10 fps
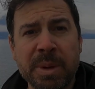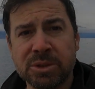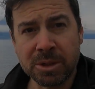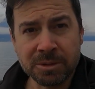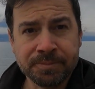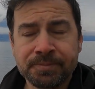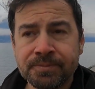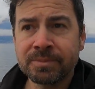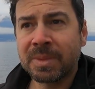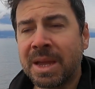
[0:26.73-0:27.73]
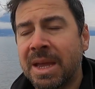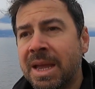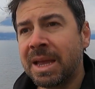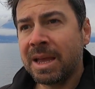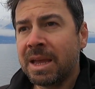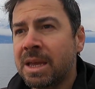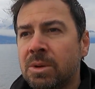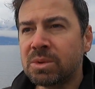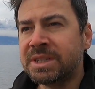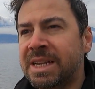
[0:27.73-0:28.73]
aí pessoal,
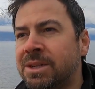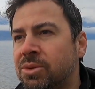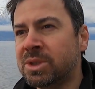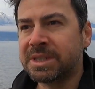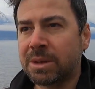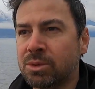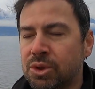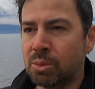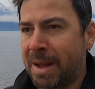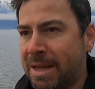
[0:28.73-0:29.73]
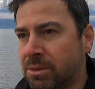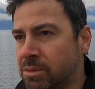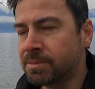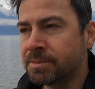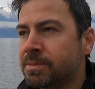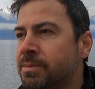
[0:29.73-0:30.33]
eu não sei se eu estou desacostumado